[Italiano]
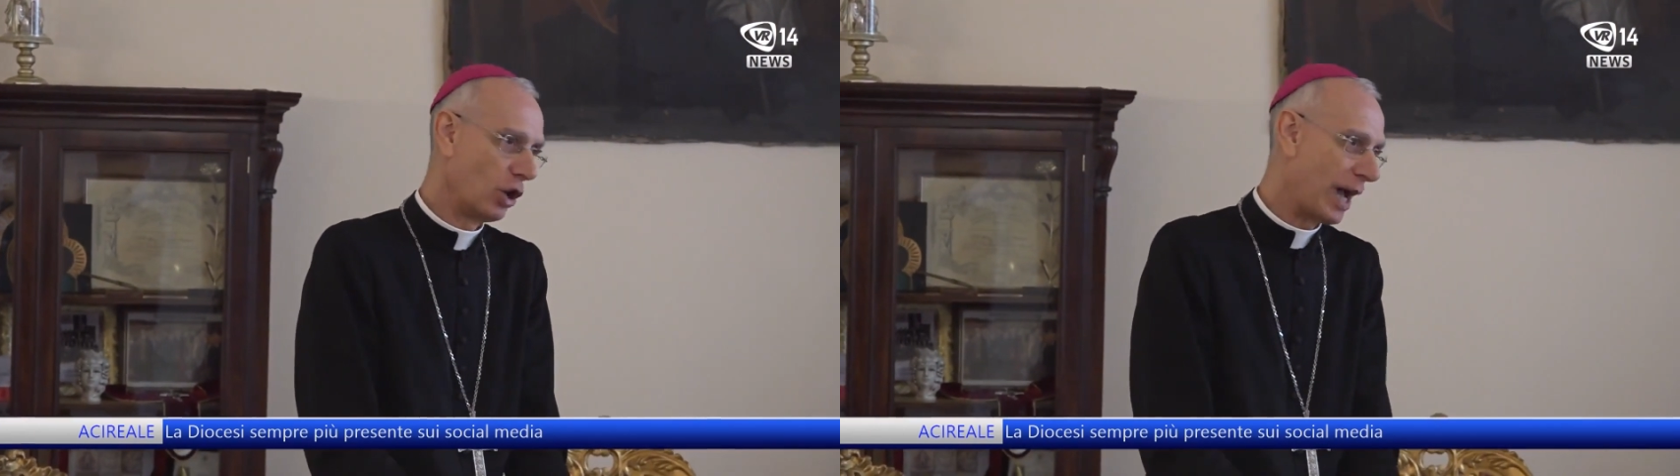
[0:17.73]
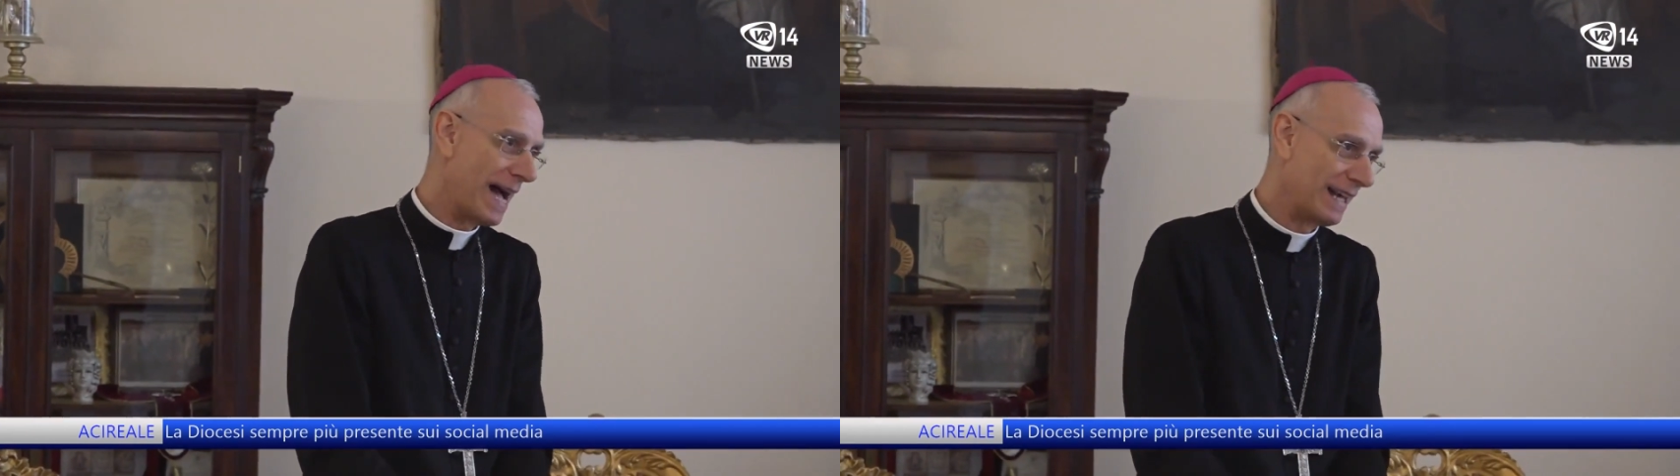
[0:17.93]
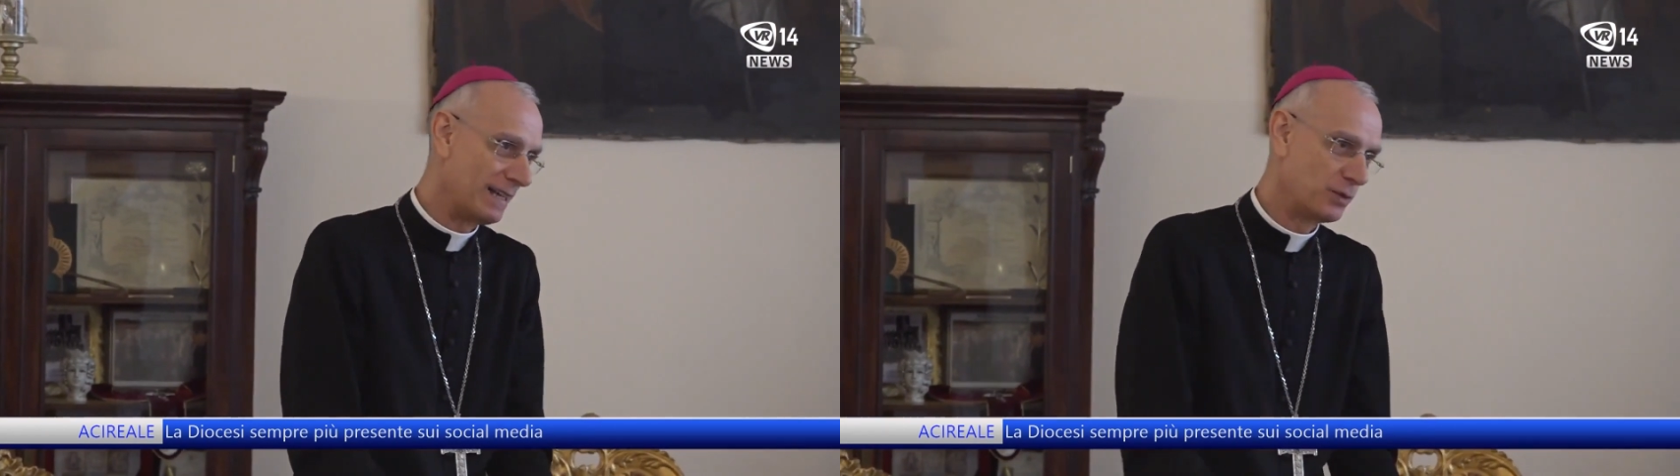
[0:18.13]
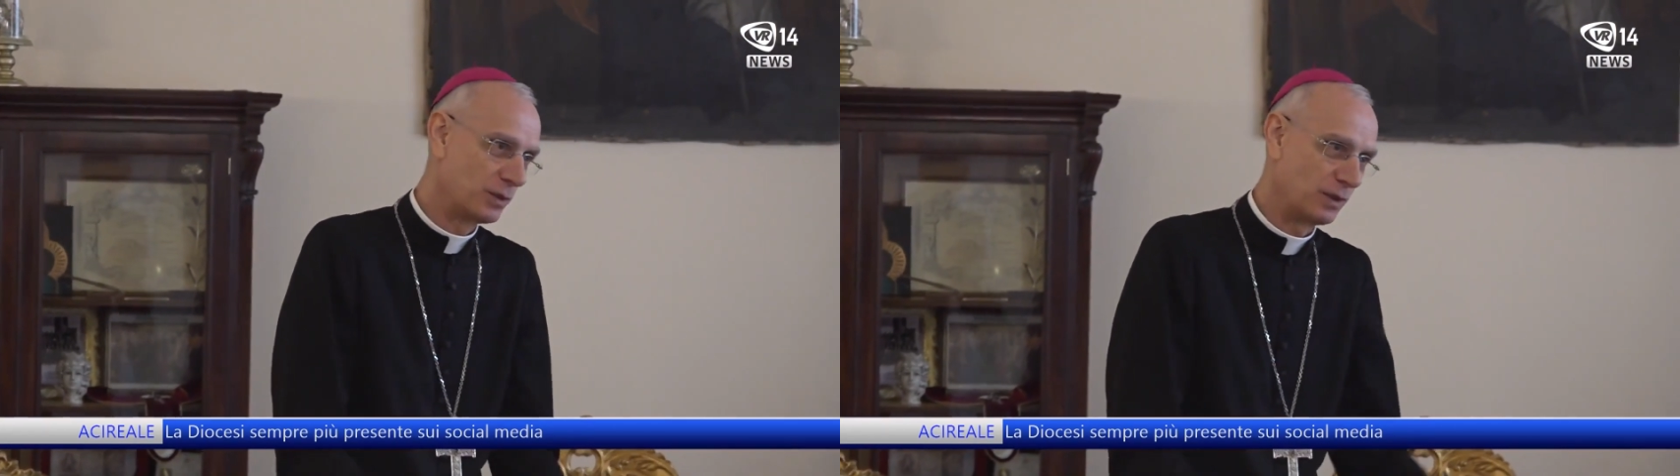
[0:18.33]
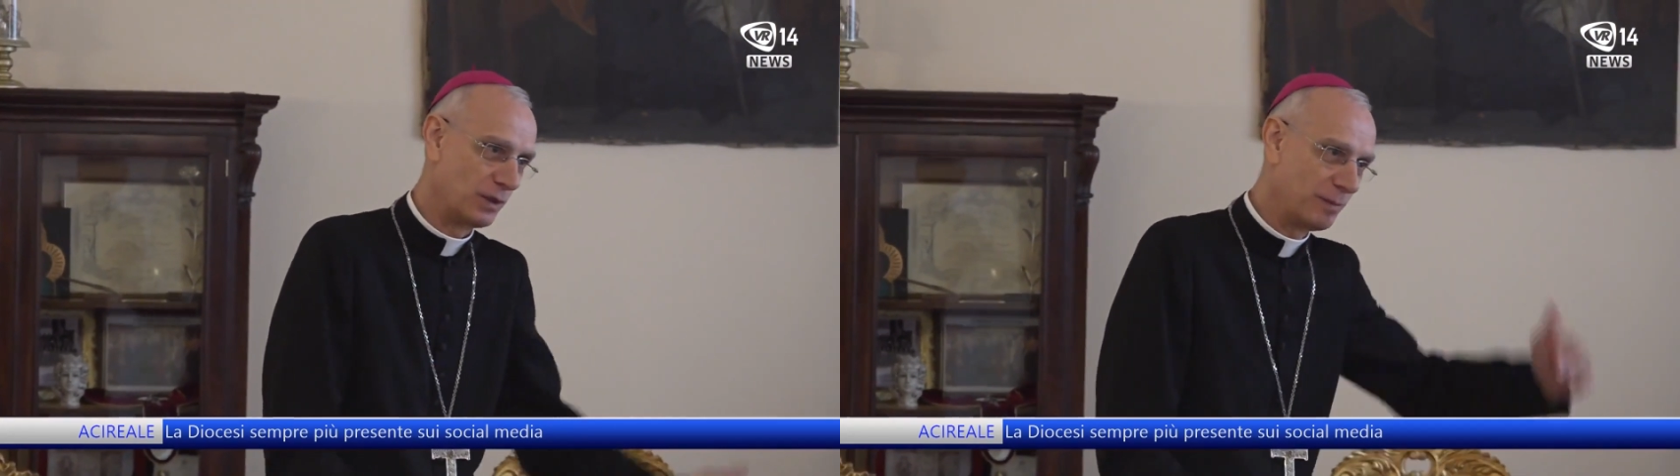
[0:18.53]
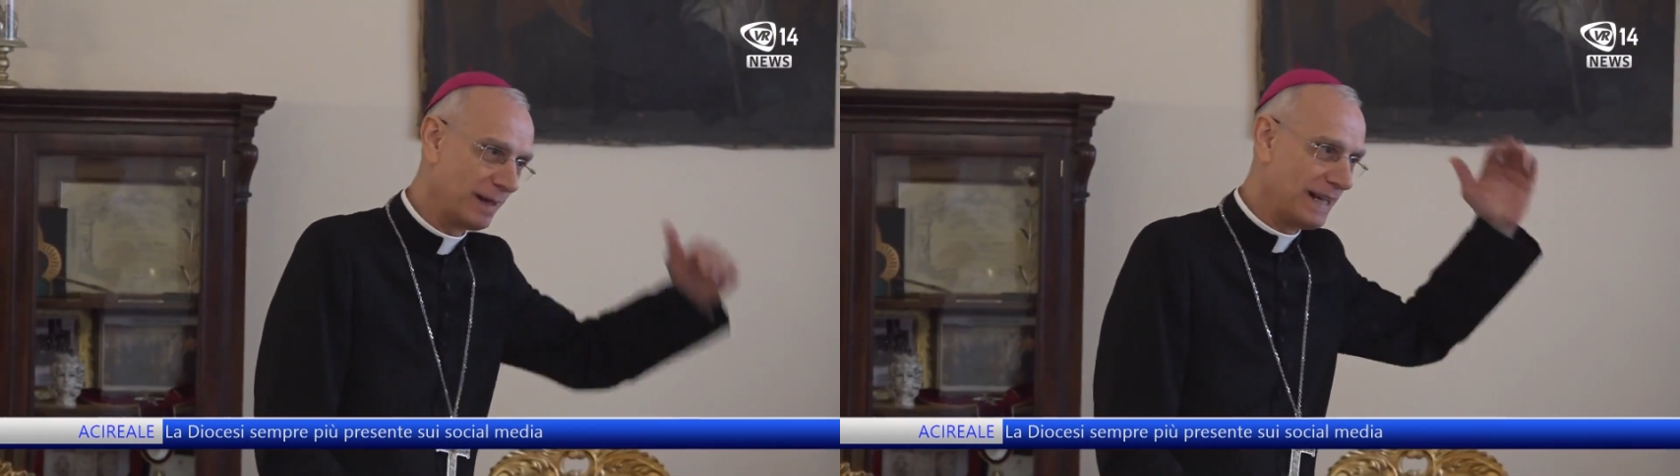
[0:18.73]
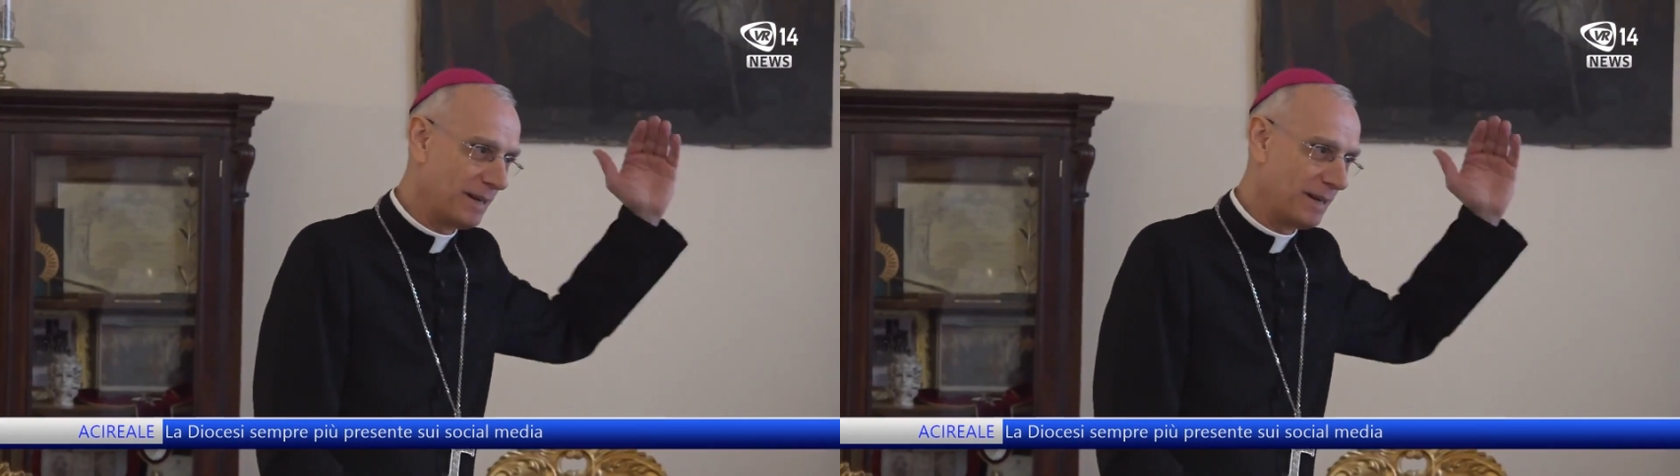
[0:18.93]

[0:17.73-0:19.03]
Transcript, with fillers: associati ai singoli